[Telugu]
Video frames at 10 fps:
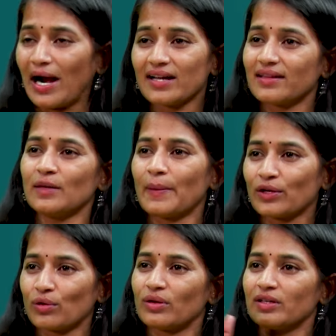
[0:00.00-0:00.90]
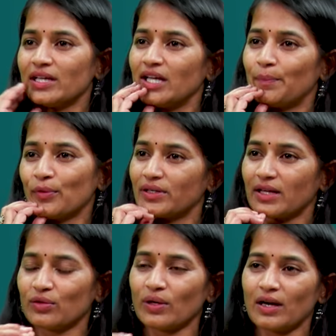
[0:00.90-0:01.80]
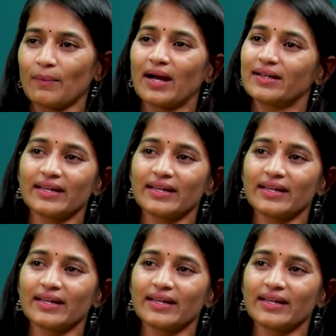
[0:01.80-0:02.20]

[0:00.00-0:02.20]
ఆడదాన్ని పట్టుకొని పుట్టరు అన్న మాట